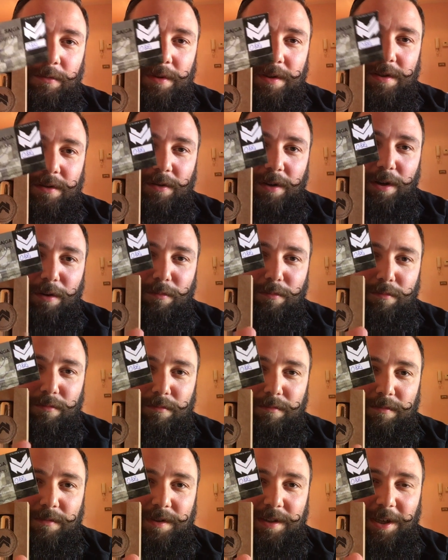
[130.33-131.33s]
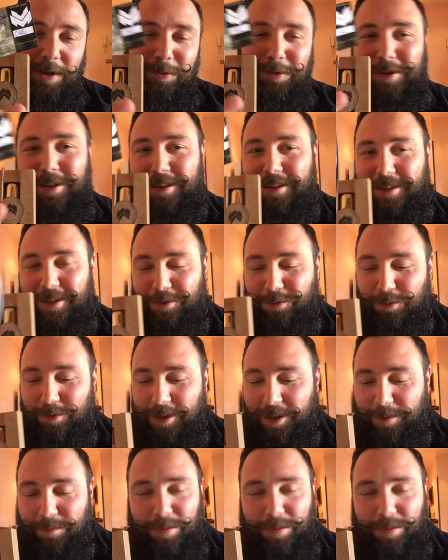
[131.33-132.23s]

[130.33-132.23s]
questo è un 082,